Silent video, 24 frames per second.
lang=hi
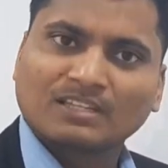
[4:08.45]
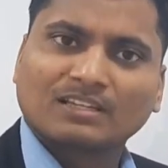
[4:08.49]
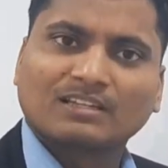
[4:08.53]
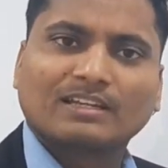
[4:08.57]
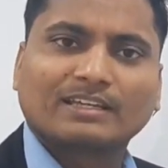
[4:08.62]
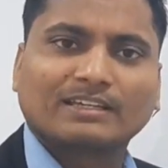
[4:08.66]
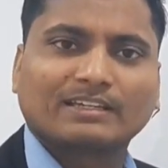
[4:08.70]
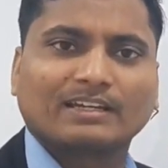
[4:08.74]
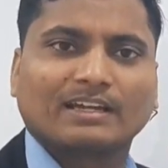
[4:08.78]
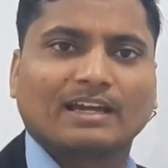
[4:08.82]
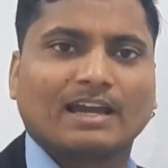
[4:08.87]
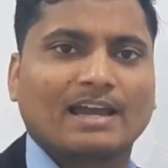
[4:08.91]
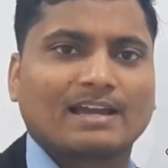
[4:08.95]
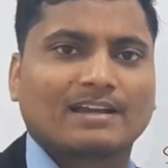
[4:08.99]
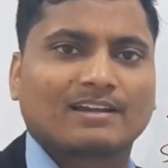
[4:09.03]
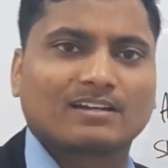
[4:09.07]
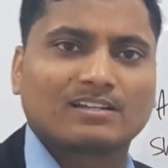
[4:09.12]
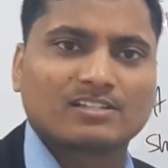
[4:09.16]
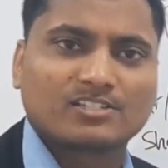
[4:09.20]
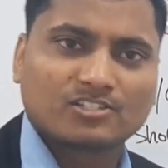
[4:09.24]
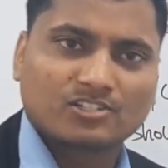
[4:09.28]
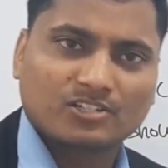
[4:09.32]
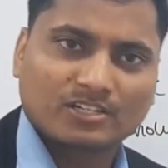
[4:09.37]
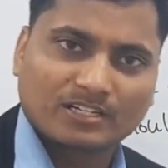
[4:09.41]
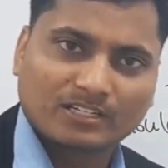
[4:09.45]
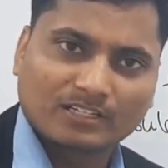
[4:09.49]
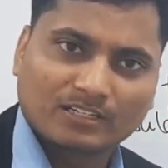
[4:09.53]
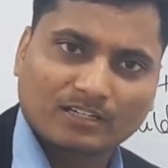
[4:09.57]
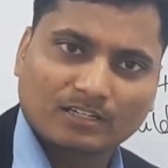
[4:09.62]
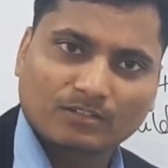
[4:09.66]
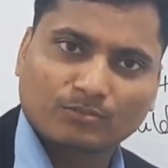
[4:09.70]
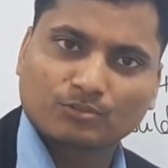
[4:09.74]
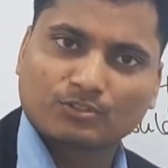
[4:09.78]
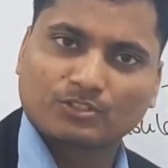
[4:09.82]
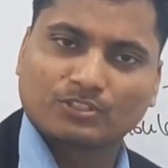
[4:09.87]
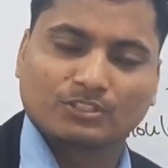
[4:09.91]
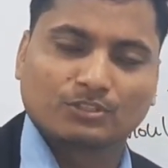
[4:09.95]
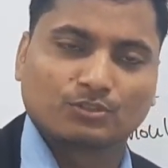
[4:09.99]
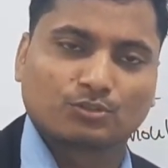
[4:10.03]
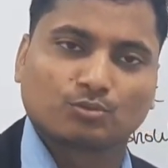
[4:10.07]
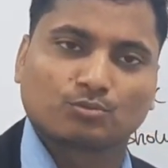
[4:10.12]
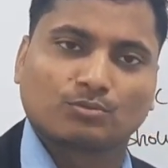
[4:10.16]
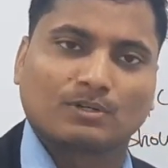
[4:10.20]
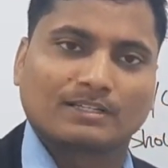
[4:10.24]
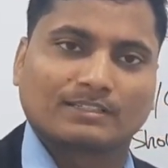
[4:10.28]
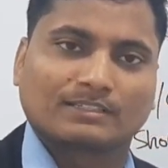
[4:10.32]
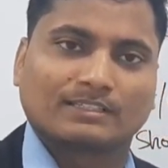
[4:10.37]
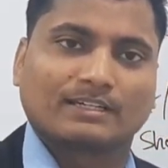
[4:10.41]
लाइक एंगल स्ट्रेन का कुछ
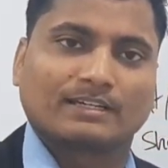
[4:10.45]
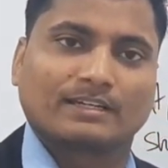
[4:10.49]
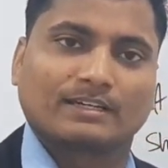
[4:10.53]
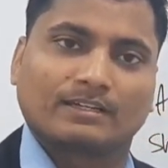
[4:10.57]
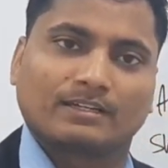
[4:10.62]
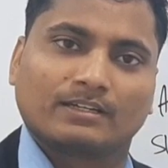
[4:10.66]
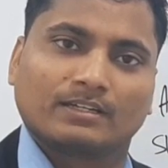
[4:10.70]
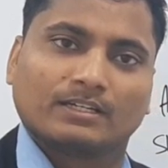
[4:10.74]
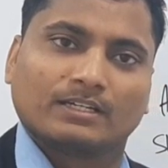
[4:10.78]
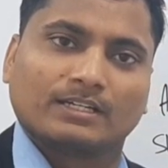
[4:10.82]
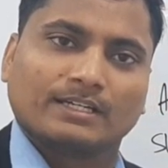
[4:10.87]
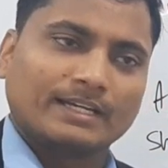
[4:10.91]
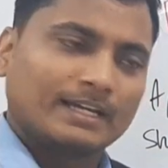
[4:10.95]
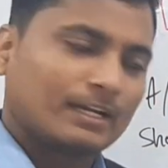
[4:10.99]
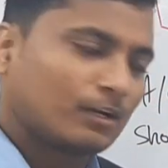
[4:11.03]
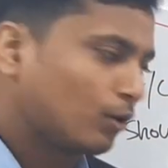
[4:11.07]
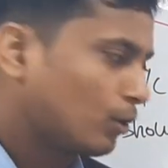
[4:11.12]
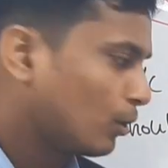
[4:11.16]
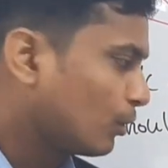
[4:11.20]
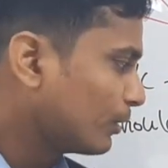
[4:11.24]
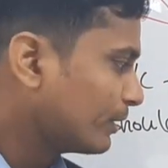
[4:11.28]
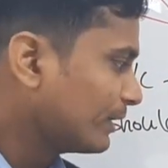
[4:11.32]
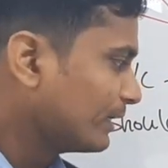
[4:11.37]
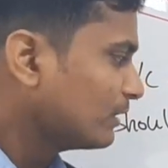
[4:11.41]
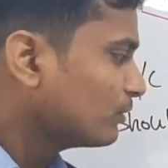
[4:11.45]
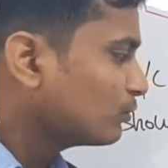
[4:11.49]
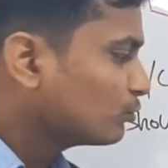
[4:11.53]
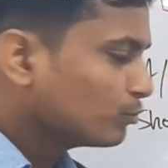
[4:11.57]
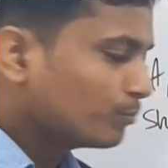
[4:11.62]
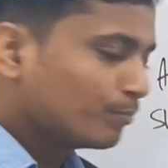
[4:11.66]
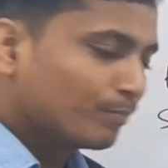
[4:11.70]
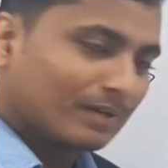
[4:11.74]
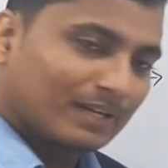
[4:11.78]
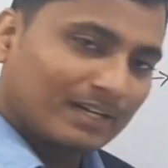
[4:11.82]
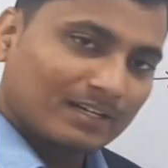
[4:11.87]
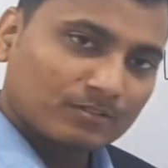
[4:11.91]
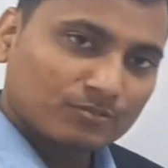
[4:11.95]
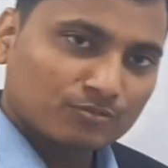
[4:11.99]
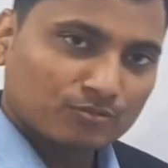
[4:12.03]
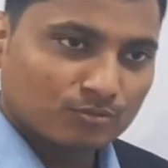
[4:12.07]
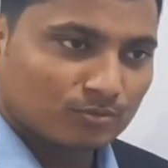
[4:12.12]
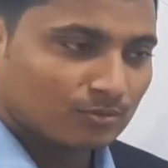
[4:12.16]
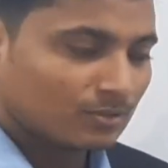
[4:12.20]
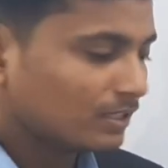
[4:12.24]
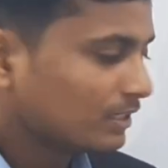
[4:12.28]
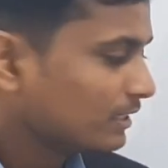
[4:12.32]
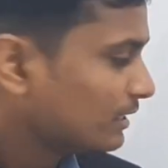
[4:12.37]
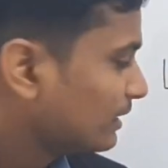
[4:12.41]
इशू आता है अकॉर्डिंग टू ब्रेड्स
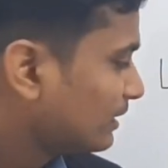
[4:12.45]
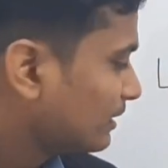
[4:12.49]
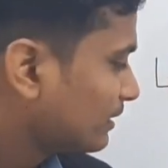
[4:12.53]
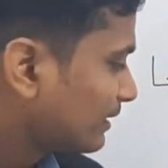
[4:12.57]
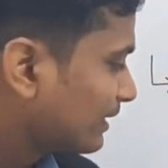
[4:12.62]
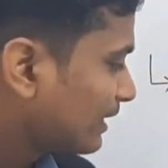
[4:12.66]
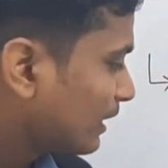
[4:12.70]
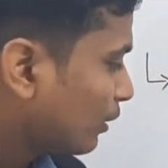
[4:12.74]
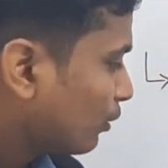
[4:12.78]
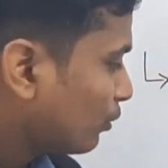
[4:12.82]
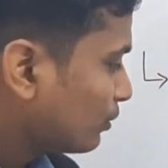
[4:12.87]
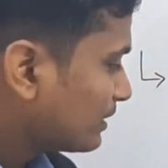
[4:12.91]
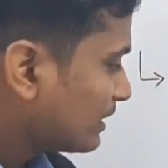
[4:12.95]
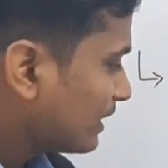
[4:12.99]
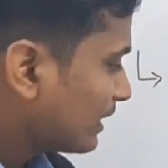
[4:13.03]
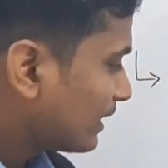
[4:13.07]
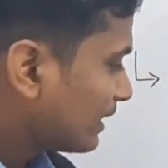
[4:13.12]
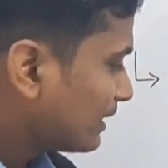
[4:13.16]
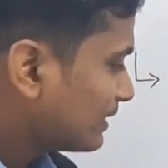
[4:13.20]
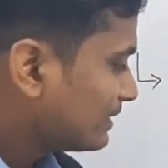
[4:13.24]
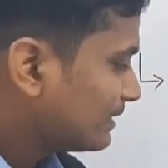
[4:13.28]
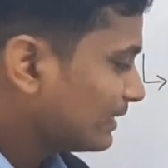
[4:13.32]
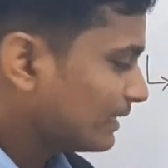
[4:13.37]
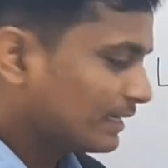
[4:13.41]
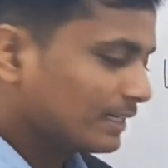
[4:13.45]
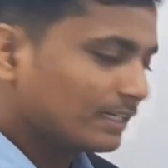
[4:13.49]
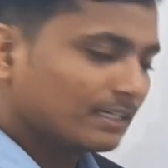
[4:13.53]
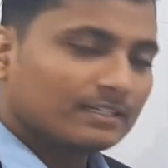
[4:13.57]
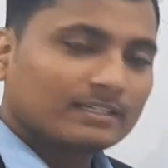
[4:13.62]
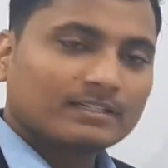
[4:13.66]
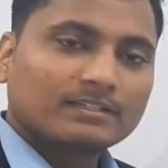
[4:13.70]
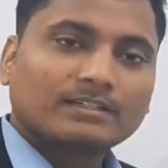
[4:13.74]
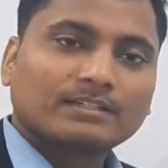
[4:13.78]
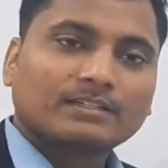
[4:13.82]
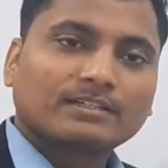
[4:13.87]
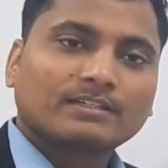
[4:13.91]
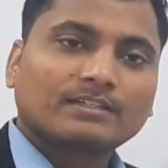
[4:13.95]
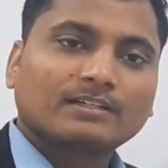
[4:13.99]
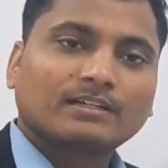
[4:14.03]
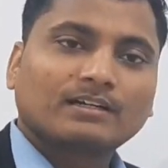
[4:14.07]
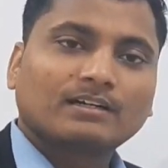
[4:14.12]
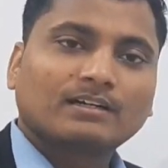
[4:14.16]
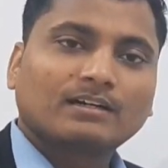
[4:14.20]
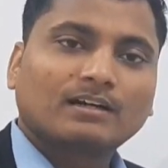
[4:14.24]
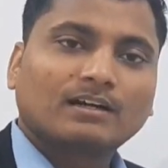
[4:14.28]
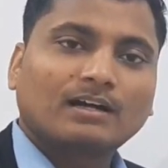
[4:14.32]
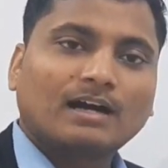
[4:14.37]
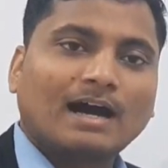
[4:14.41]
रूल क्या हो जाएगा ये
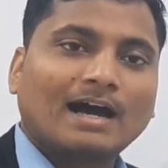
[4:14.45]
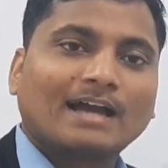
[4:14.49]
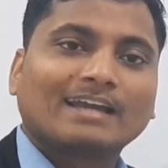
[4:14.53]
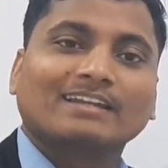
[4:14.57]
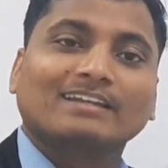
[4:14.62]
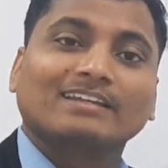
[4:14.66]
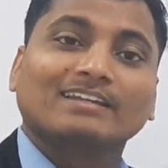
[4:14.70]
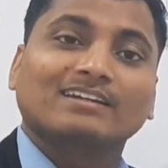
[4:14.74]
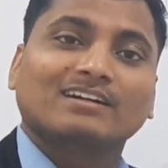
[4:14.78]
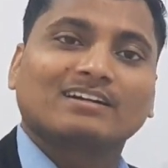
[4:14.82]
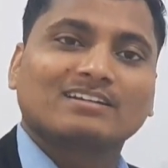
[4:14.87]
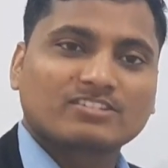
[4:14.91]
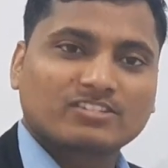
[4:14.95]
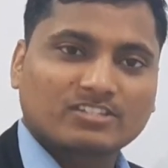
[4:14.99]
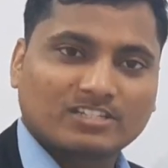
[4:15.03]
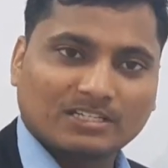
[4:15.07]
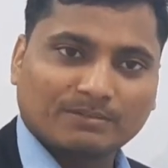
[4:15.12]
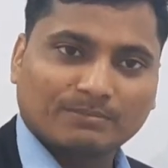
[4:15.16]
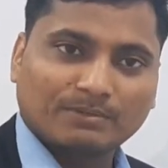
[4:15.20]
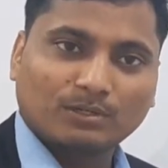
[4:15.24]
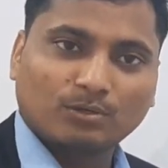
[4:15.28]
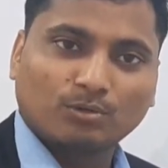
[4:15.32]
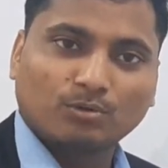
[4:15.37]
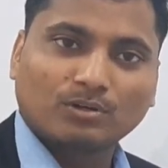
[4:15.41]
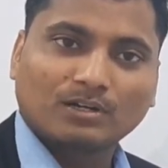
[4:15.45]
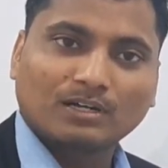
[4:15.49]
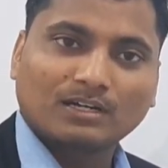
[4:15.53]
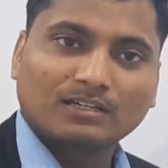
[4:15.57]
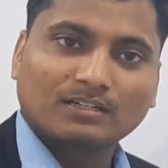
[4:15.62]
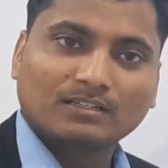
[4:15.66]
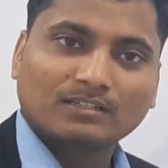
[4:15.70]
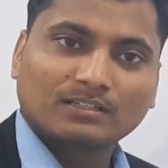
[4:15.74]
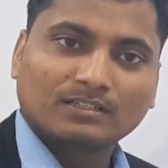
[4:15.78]
हाईली अनस्टेबल होगा